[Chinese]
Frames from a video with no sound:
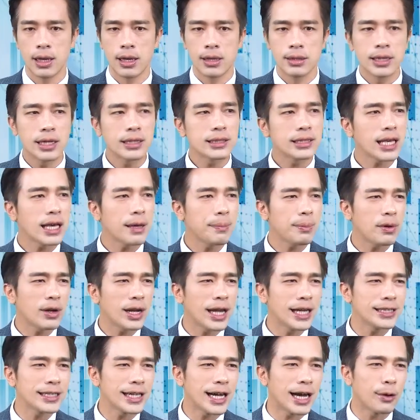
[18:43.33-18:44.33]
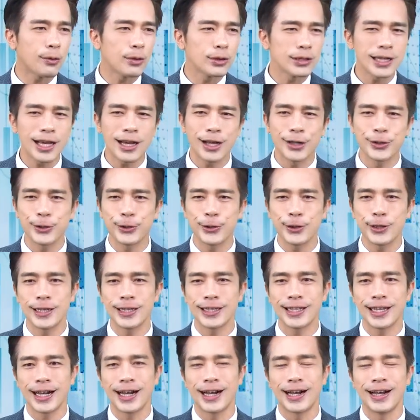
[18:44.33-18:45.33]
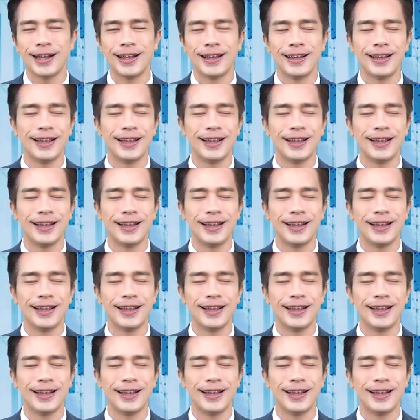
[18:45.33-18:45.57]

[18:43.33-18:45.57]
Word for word: 那这一波来讲，我知道很多人啊，